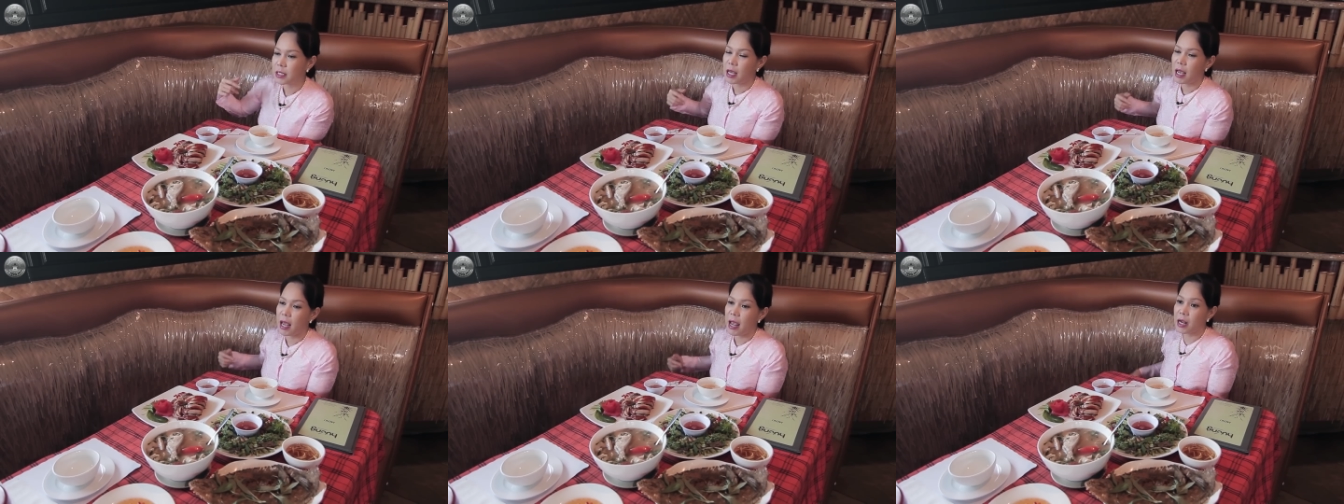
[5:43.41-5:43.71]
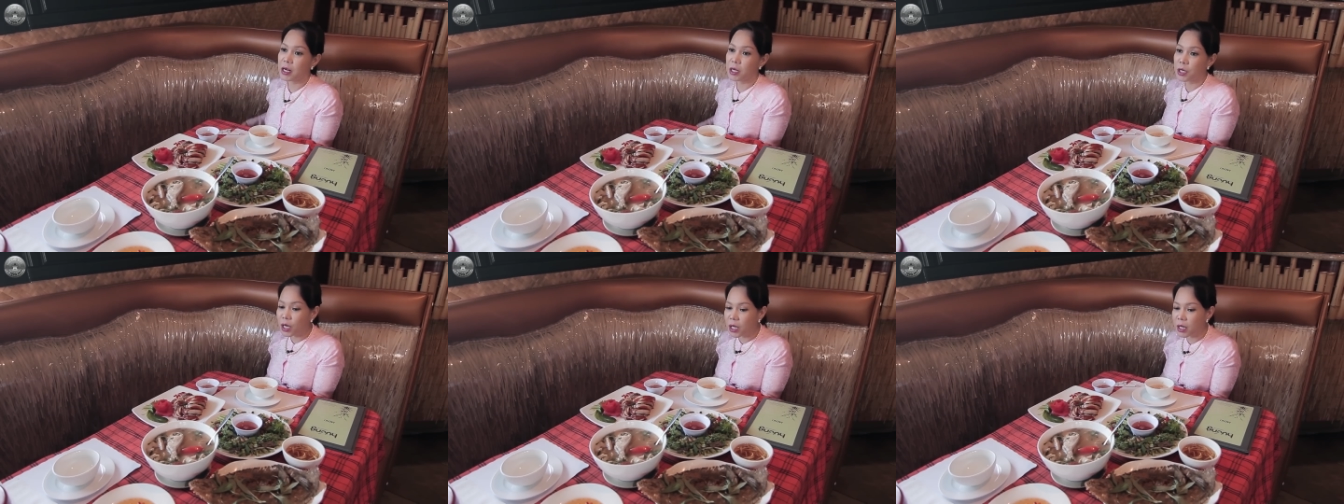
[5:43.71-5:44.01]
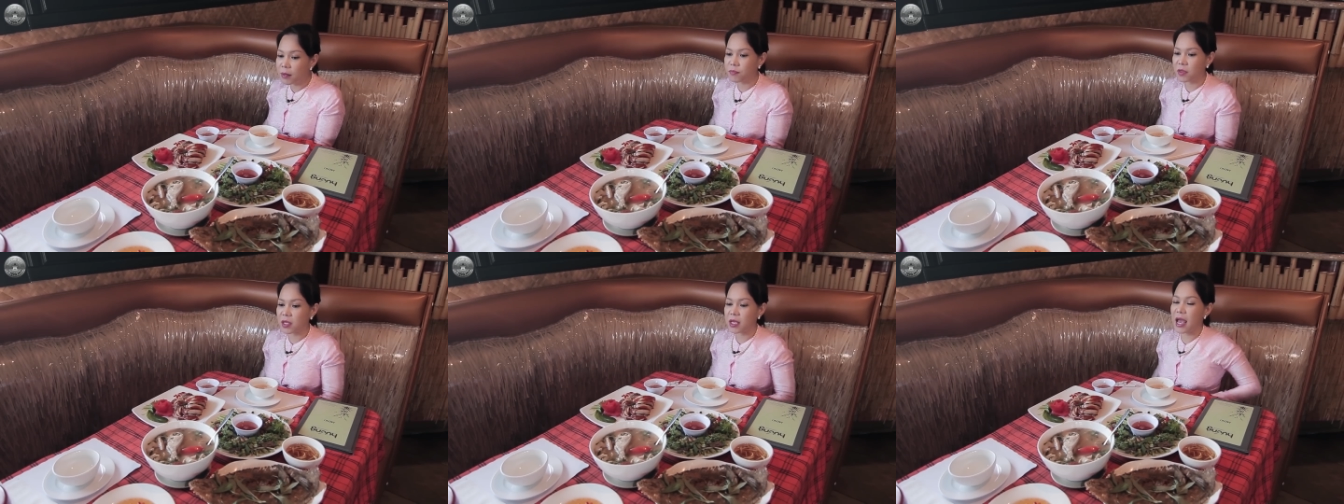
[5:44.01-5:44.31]
Ăn
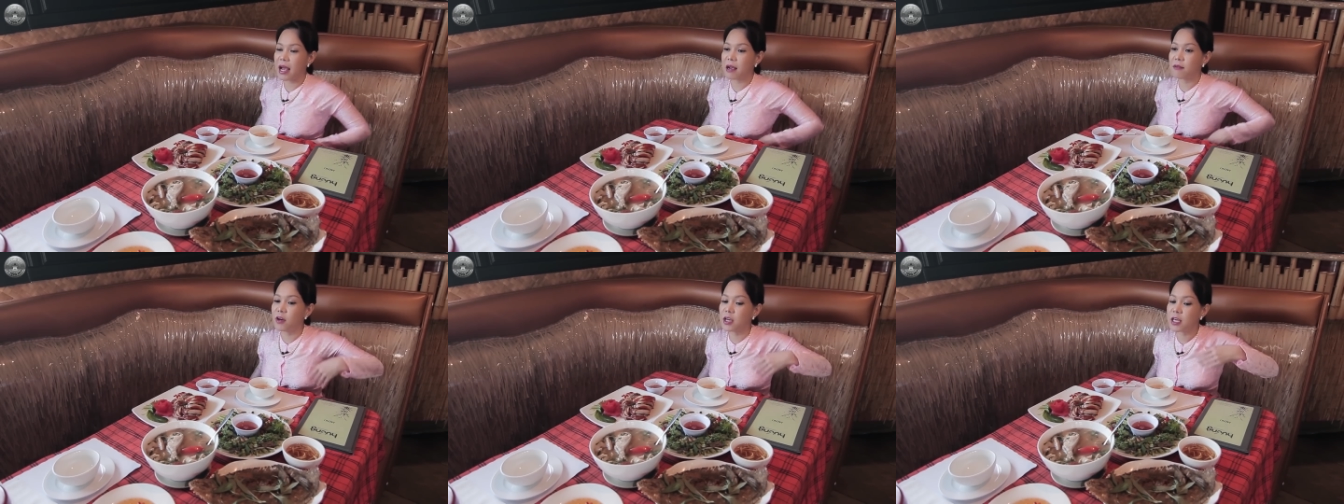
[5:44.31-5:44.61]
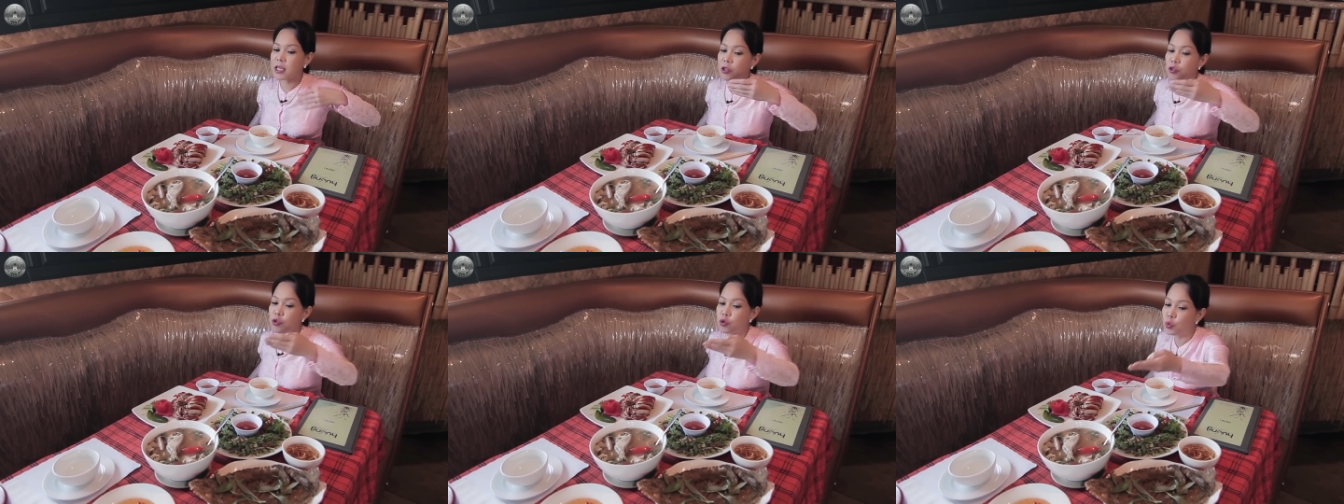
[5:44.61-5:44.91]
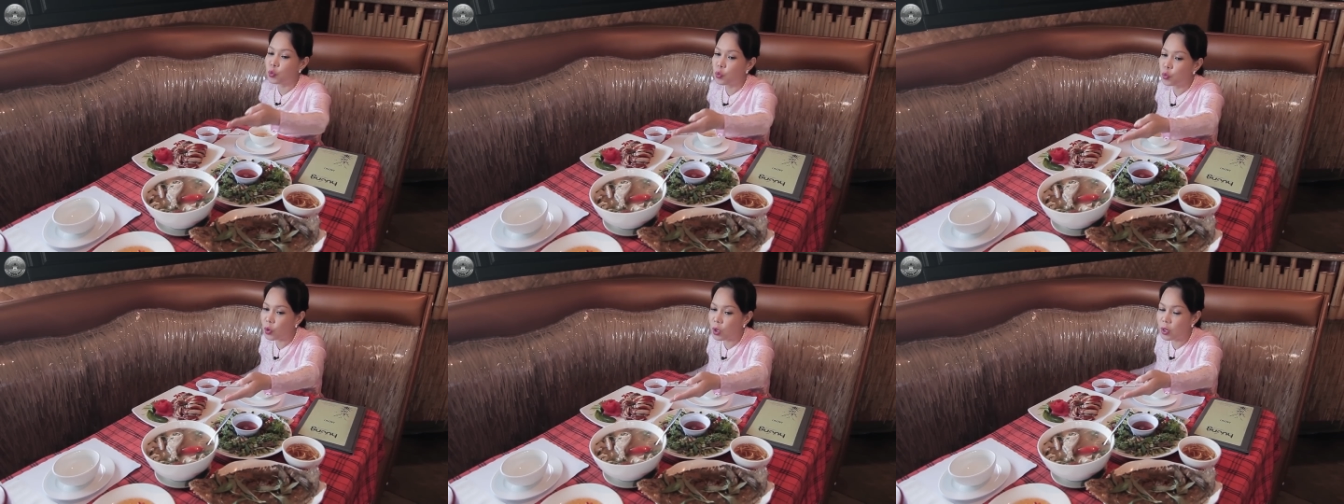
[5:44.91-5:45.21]
cơm thì ăn với canh chua